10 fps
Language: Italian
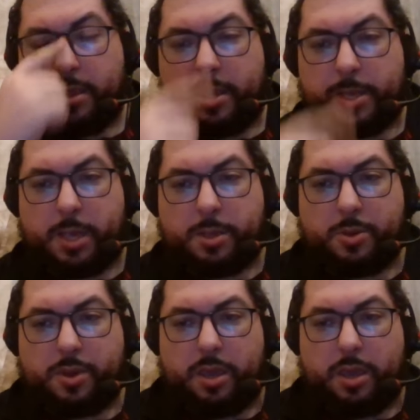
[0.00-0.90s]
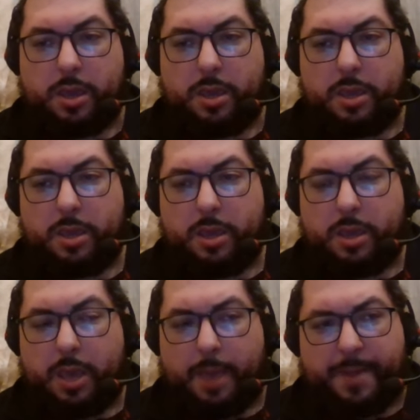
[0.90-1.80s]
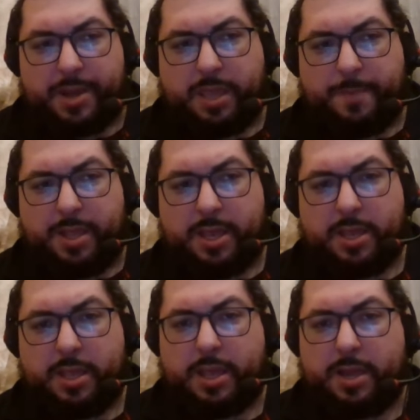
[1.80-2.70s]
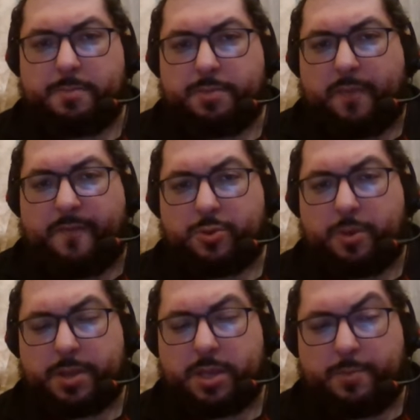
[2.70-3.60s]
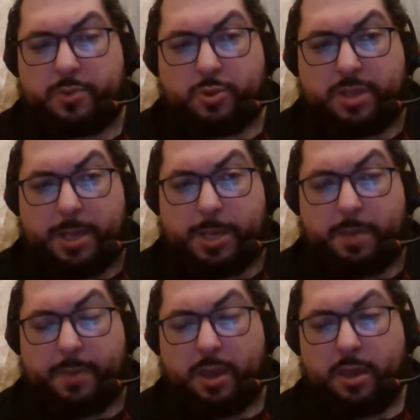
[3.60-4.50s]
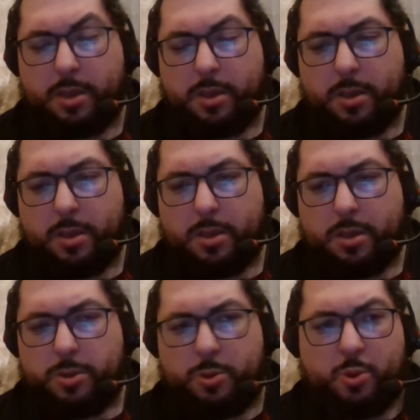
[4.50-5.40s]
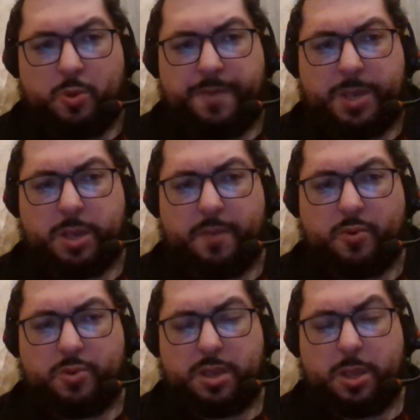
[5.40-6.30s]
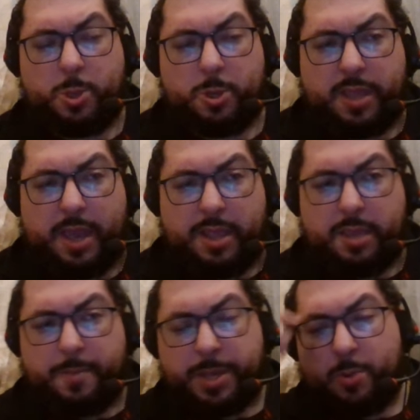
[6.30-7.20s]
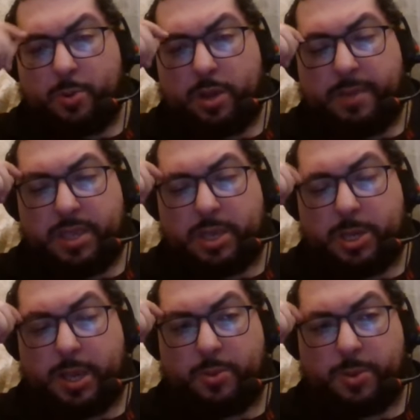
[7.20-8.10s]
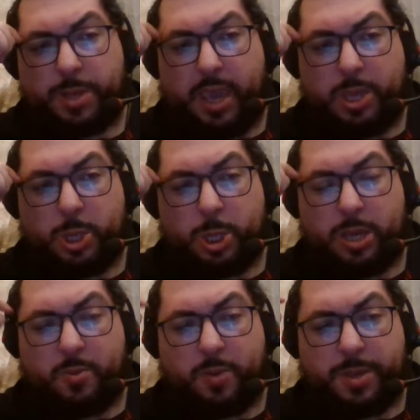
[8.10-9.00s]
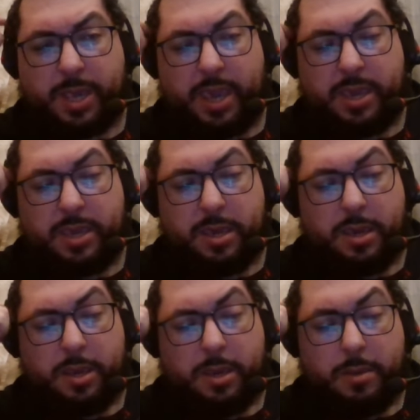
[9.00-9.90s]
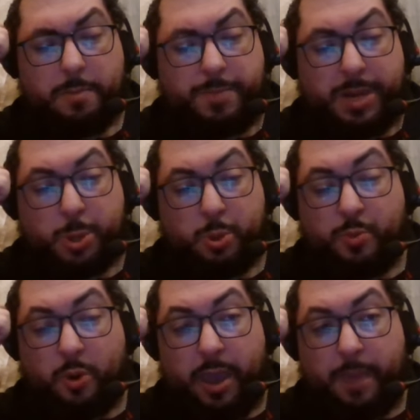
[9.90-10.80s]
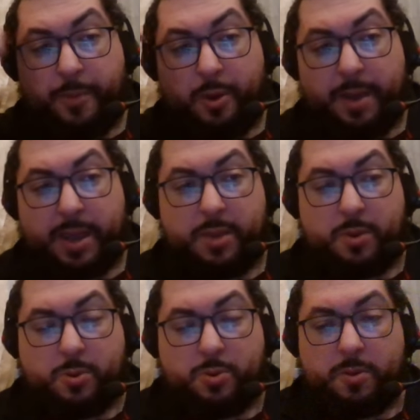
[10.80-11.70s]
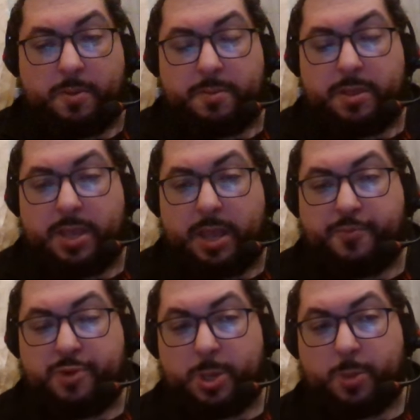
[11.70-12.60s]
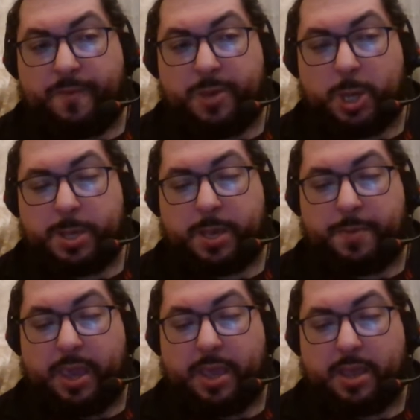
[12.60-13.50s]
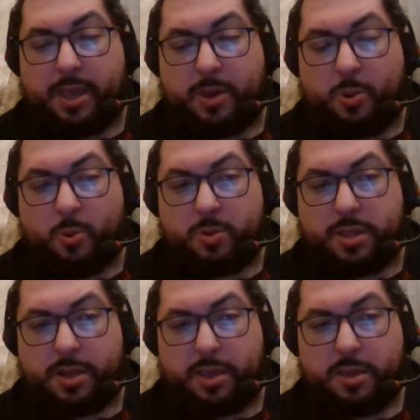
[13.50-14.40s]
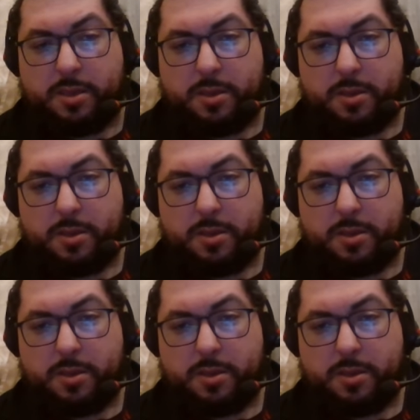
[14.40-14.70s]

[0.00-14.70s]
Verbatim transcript: nel senso che eh, a parte Pellegrini che, che, ha fatto una partita bruttissima, io non ho visto i voti dei giornali, ma sicuramente ci saranno 6, 5, 6, presumo, eh, poi magari qualcuno gli darà pure la sufficienza piena no, oltre. No No,